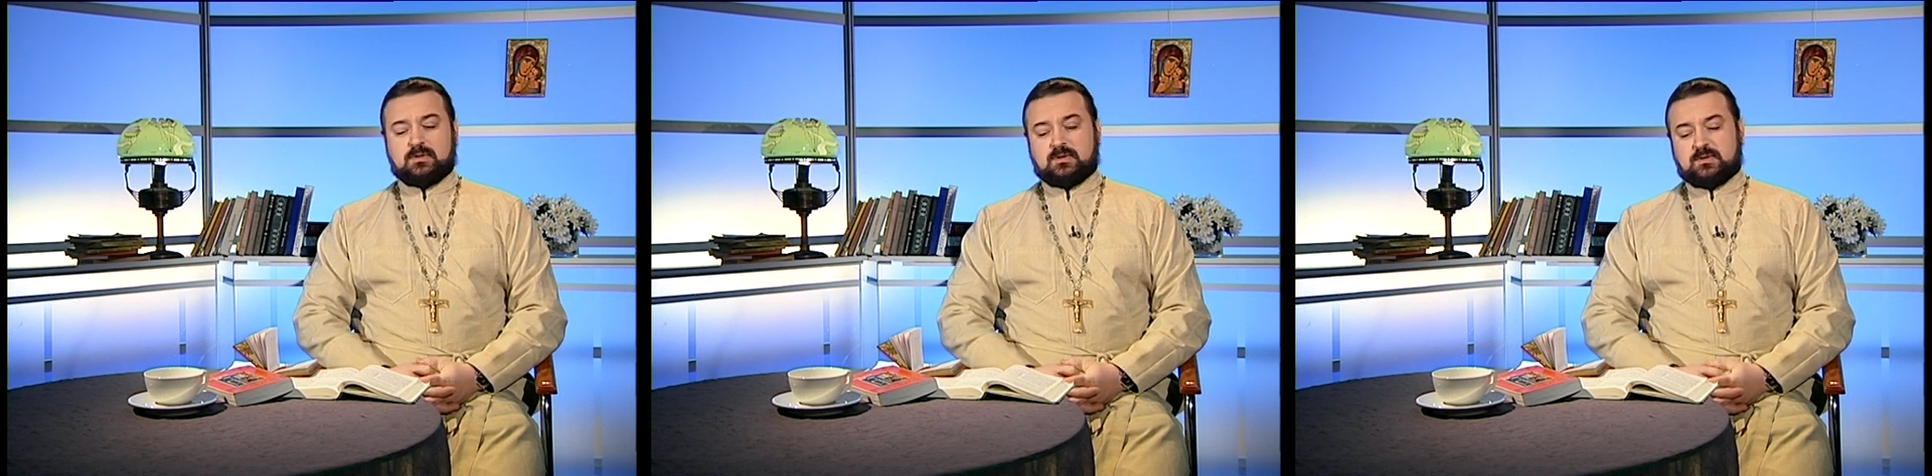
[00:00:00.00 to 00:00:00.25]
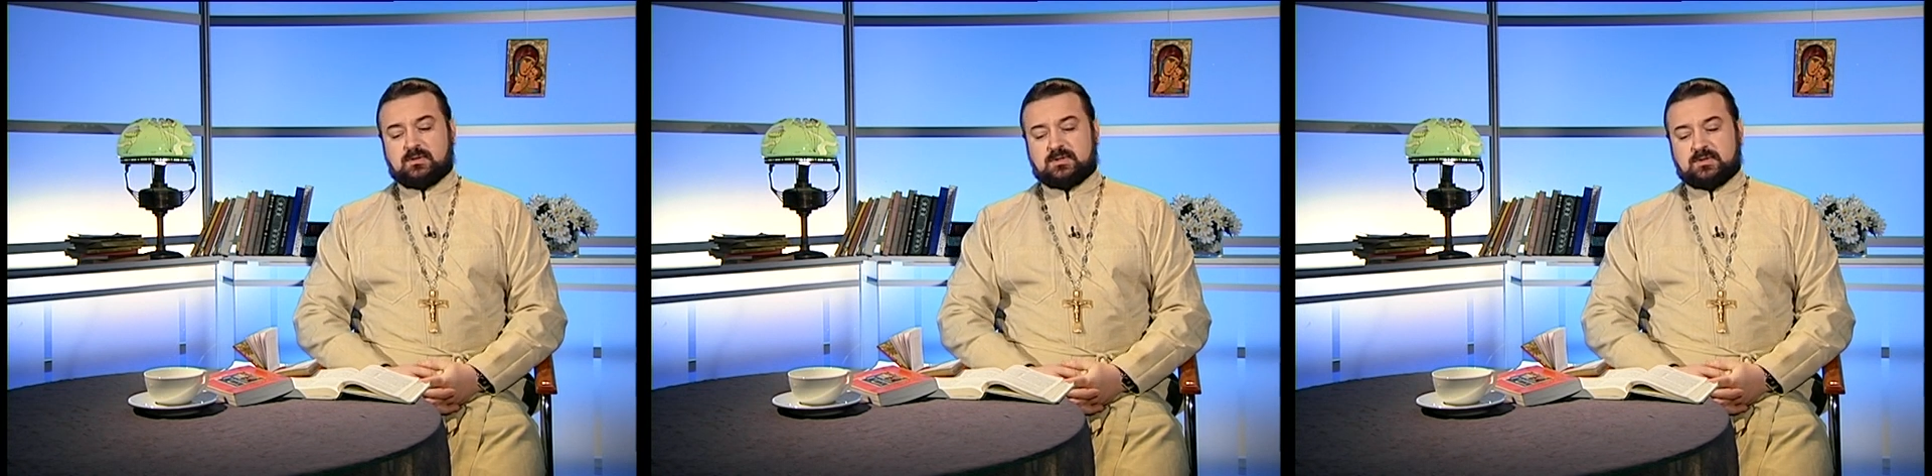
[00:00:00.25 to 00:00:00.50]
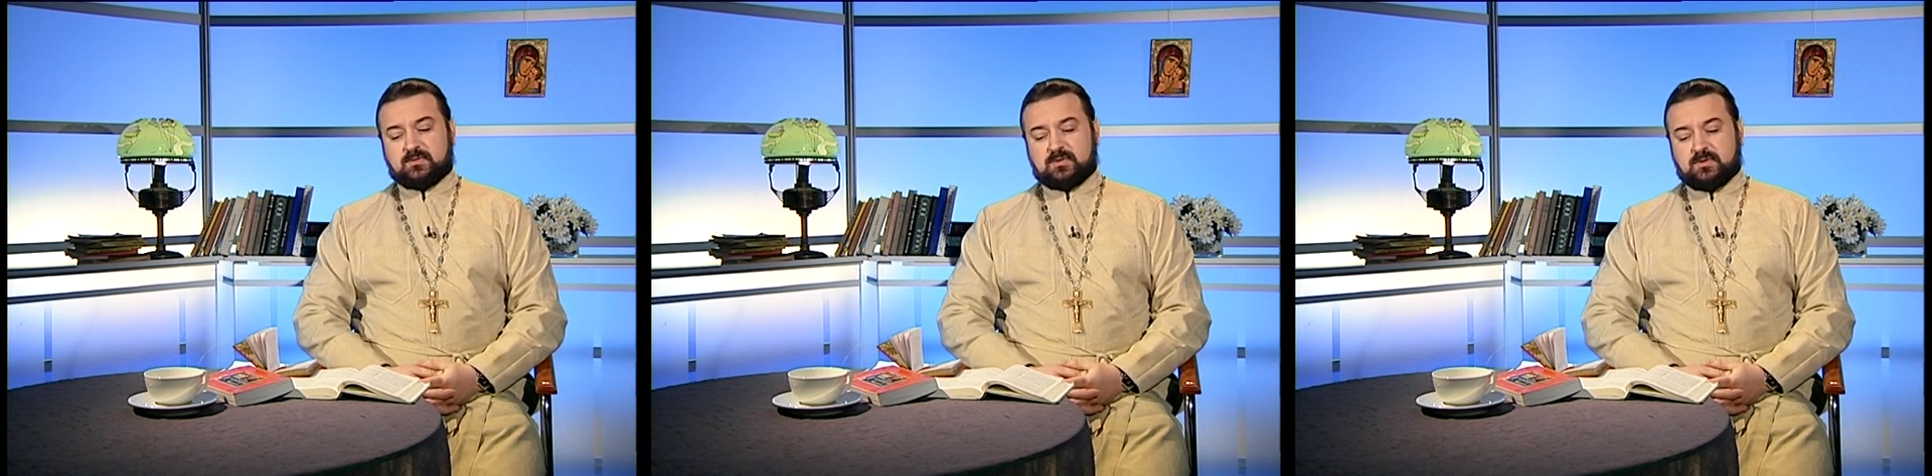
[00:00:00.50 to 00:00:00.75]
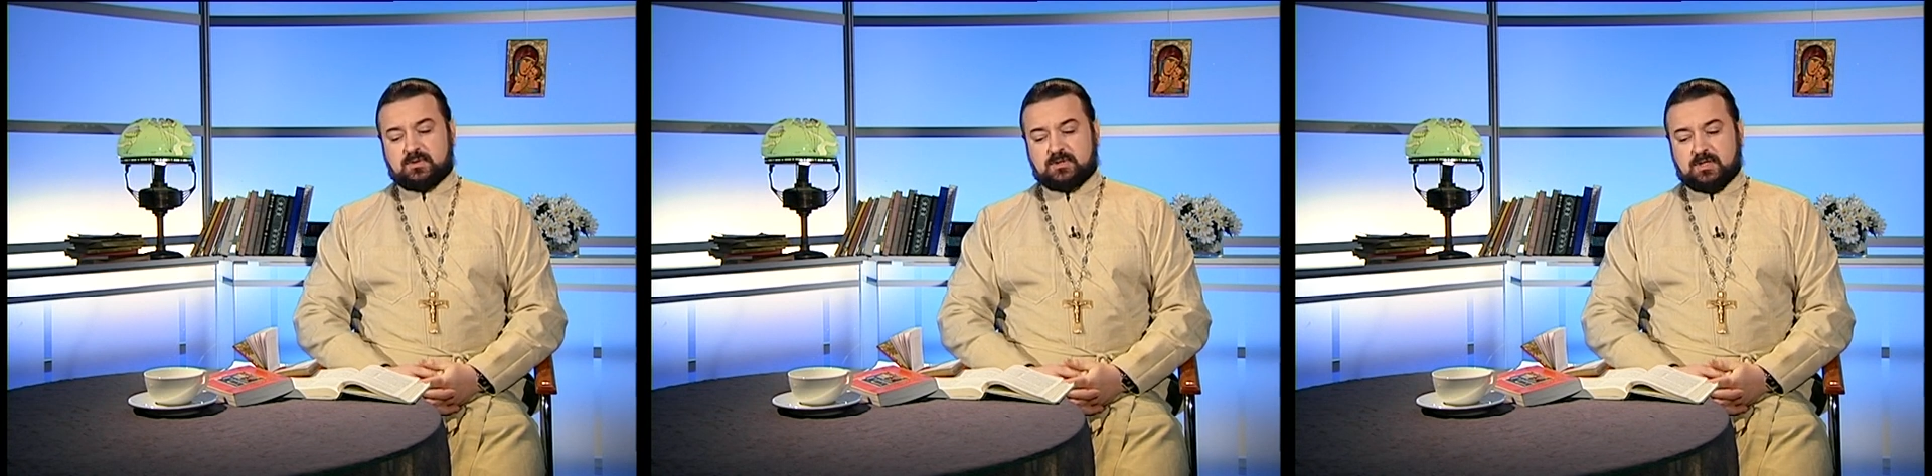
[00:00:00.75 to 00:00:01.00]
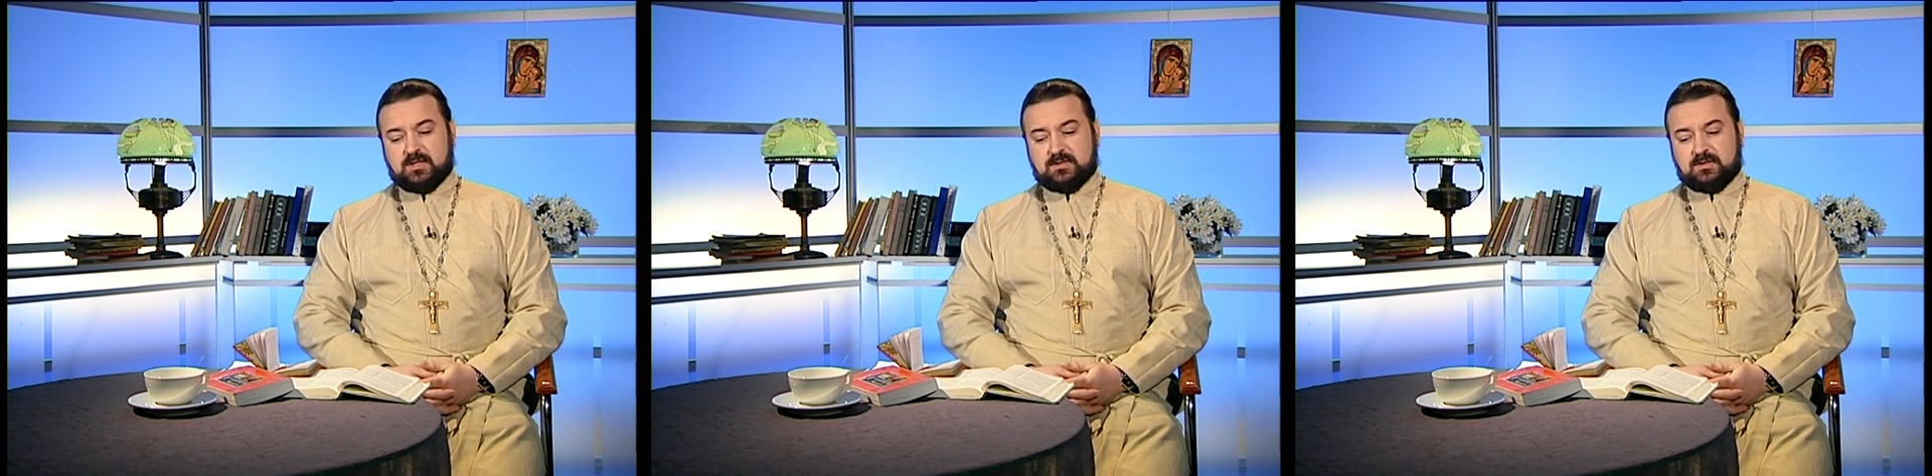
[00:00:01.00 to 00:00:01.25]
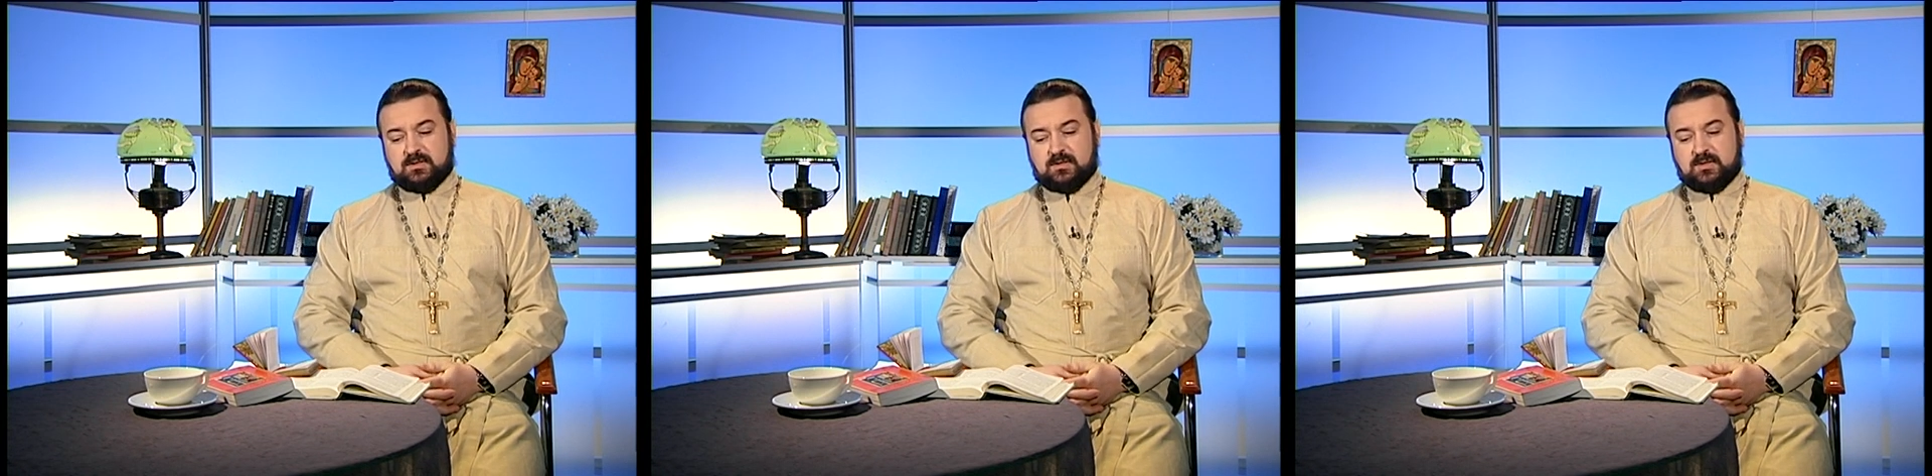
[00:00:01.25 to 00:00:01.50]
э, земное
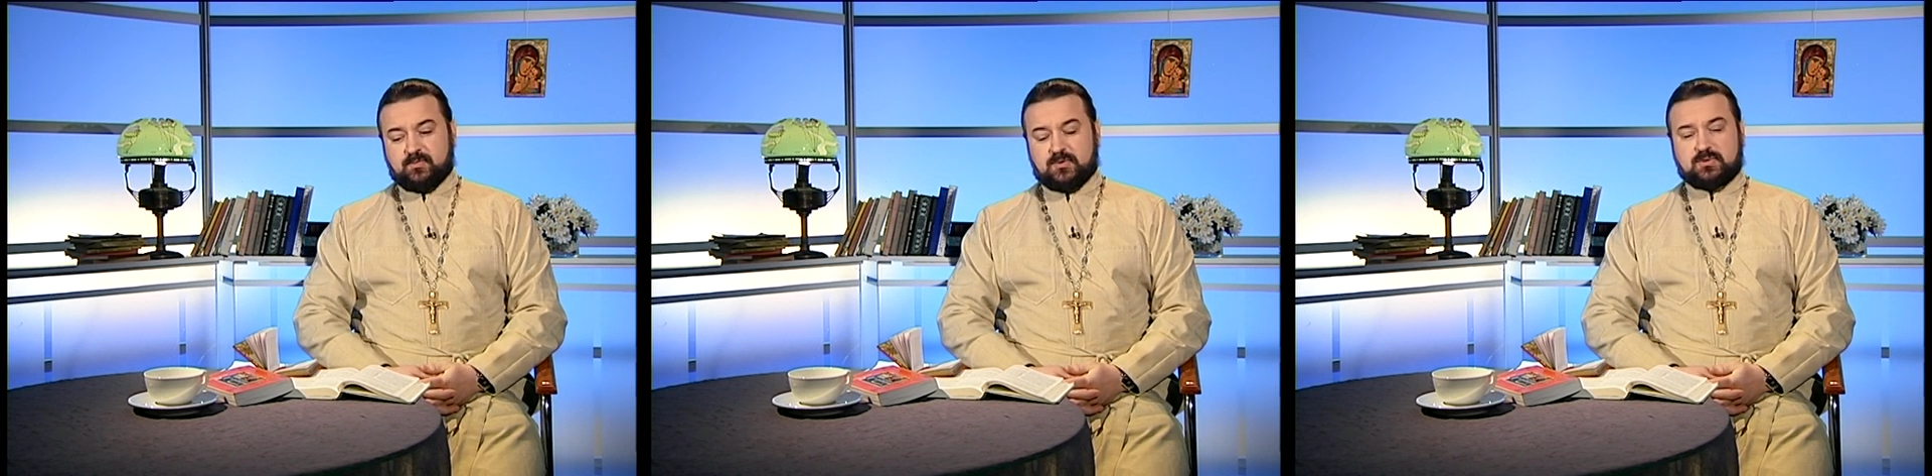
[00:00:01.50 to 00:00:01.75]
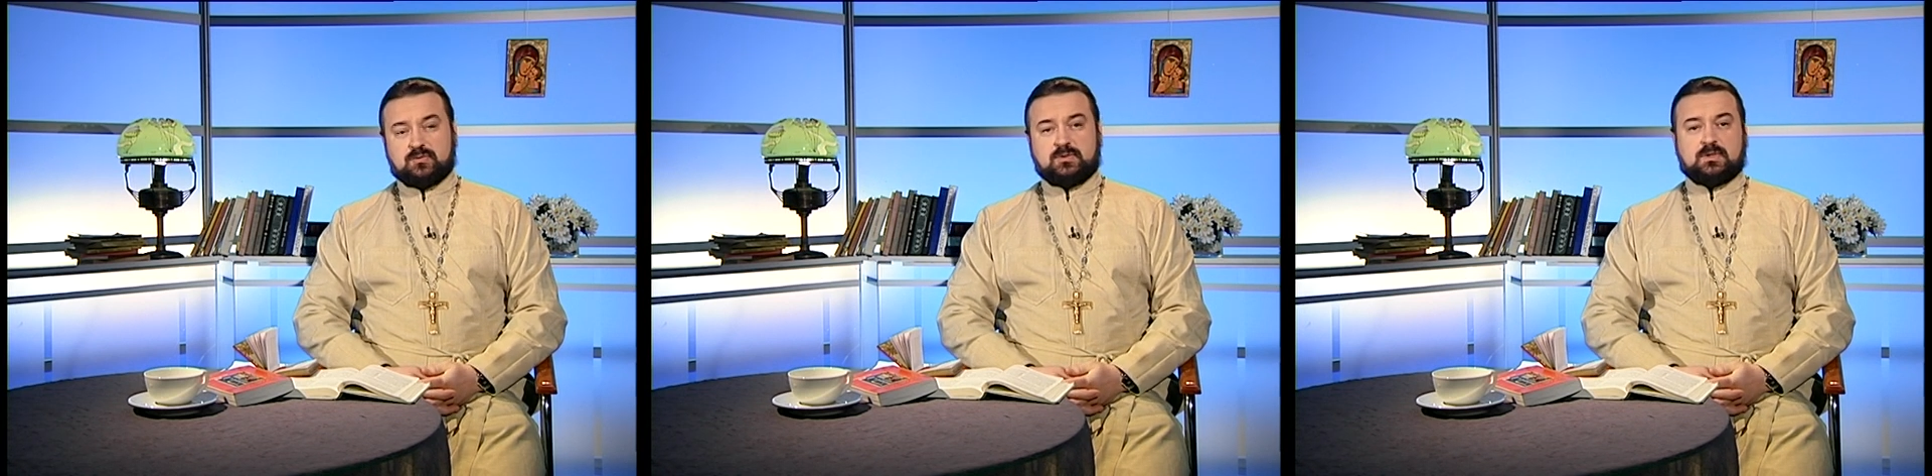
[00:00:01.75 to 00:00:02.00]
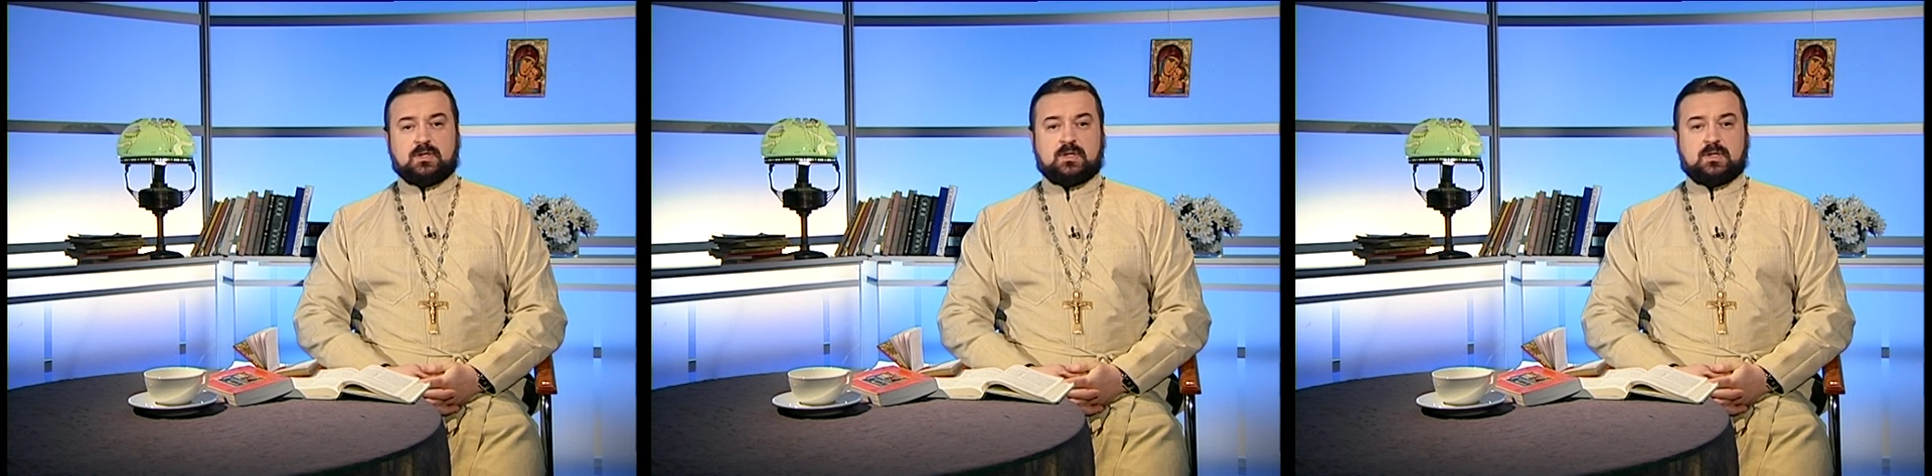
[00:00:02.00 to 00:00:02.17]
счастье и, по сути,